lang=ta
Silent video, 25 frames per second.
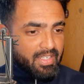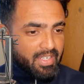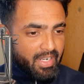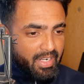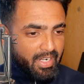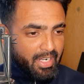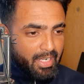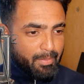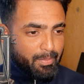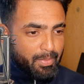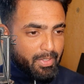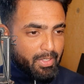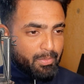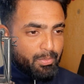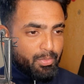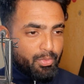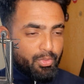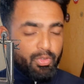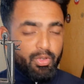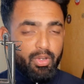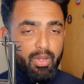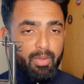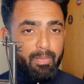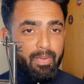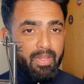கண்டக்ட் பண்ண
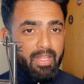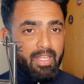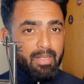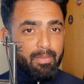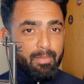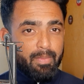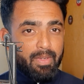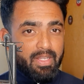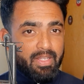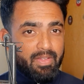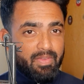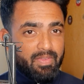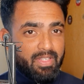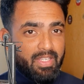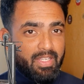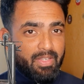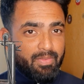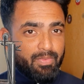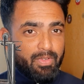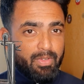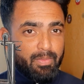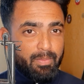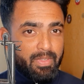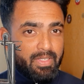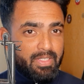போகிறோம் அப்படிங்கிற மாதிரி வந்து
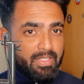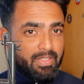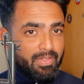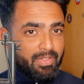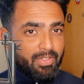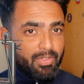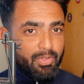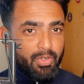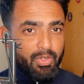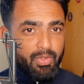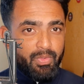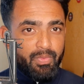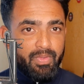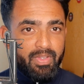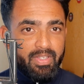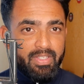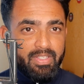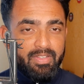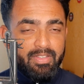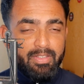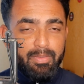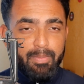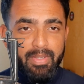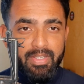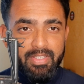இன்ஃபர்மேஷன் வந்து
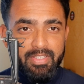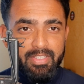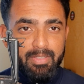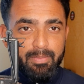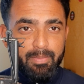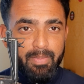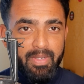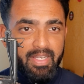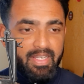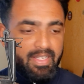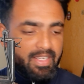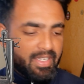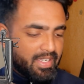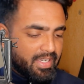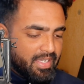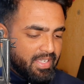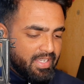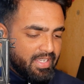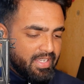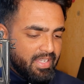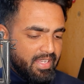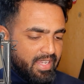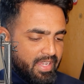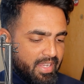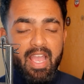நோட்டிஃபிகேஷன் வந்து மென்ஷன் பண்ணியிருக்காங்க
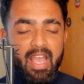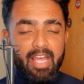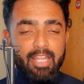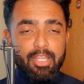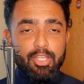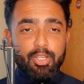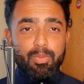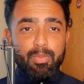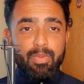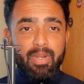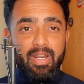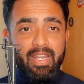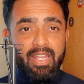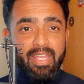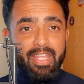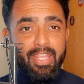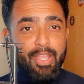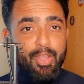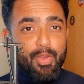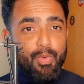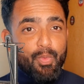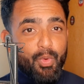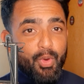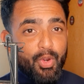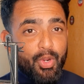அதுக்கு முன்னாடி
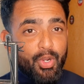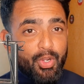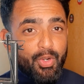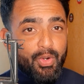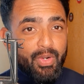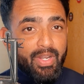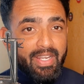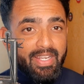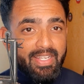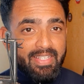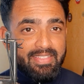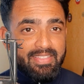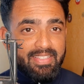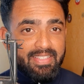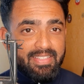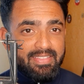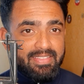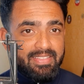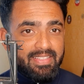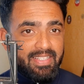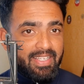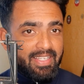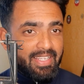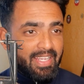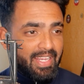உங்களோட
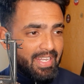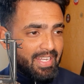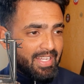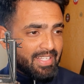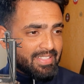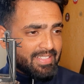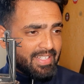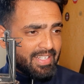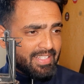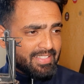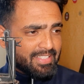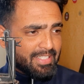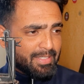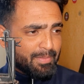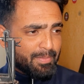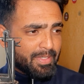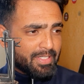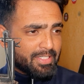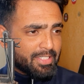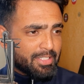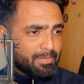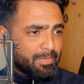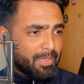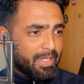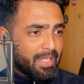டிஸ்ட்ரிக்ஸில் எல்லா செலெக்ஷன்
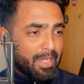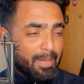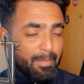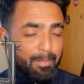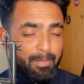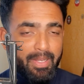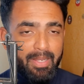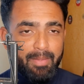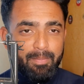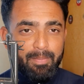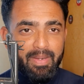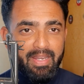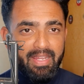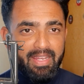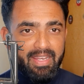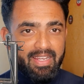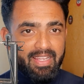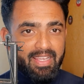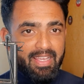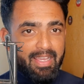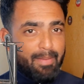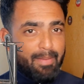ப்ராசஸுமே கம்ப்ளீட் பண்ணிடுங்க